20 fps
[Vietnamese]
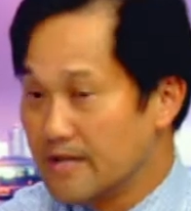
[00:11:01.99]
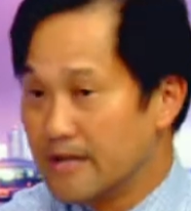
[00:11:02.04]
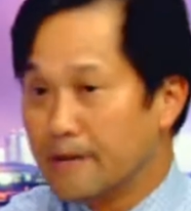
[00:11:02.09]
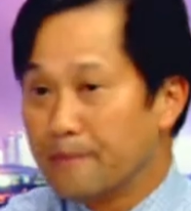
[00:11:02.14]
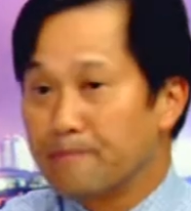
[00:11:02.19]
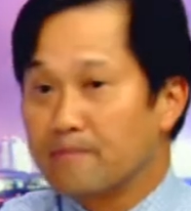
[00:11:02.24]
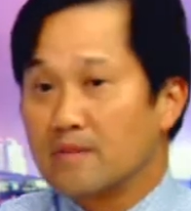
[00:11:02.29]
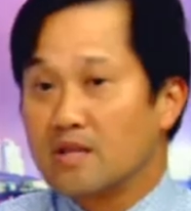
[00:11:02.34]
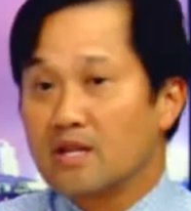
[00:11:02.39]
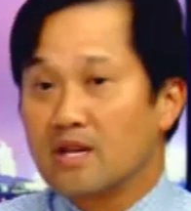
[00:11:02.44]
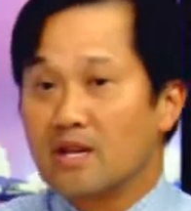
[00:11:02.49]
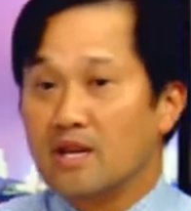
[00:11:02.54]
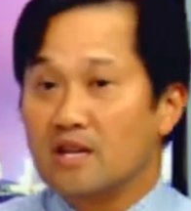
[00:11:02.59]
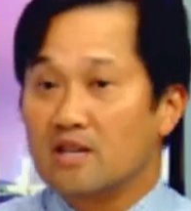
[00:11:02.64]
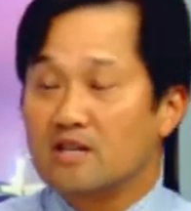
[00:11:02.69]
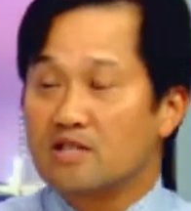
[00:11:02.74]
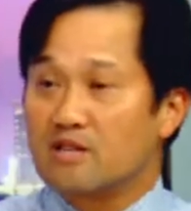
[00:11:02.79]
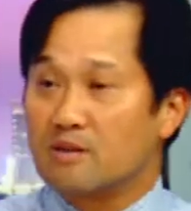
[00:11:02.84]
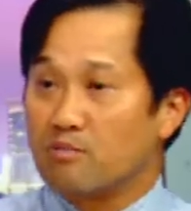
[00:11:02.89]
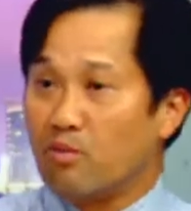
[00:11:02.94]
yeah.
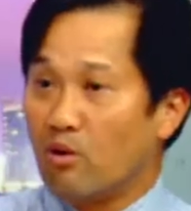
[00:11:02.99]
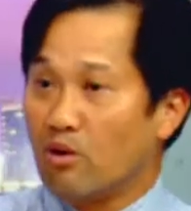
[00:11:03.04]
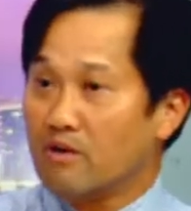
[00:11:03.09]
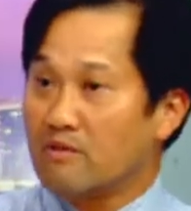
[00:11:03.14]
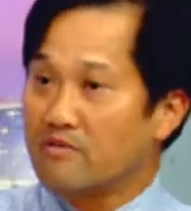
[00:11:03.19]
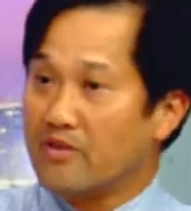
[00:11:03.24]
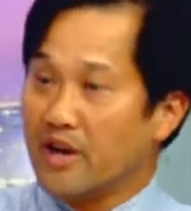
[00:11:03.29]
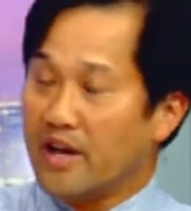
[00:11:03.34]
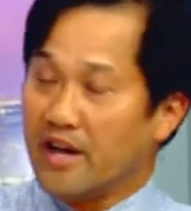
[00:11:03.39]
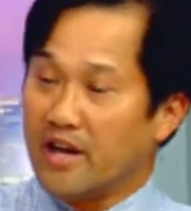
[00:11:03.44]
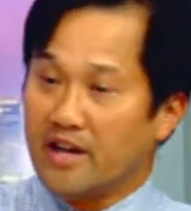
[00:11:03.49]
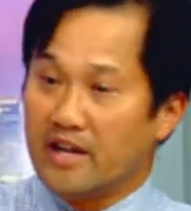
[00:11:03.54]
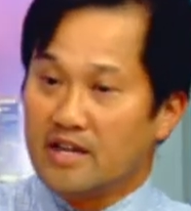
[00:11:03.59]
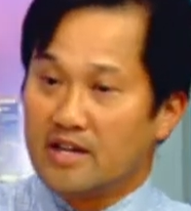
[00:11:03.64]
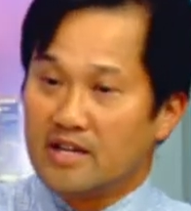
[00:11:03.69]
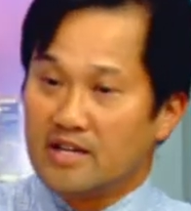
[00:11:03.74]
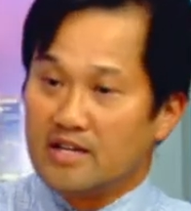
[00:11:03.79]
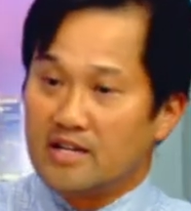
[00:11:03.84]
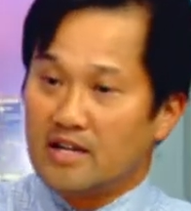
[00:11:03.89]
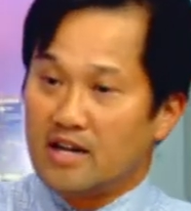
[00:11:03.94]
thì support về
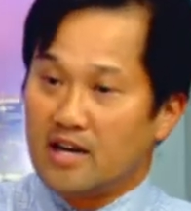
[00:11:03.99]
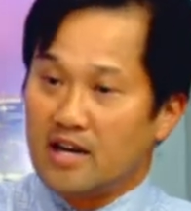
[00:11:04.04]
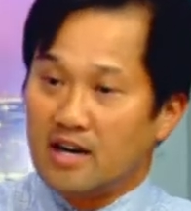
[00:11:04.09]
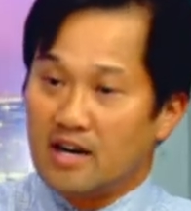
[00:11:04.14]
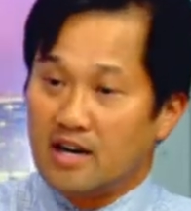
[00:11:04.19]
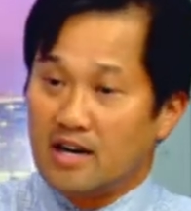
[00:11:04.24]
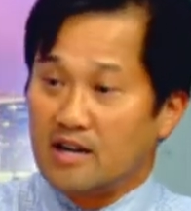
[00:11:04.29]
uh,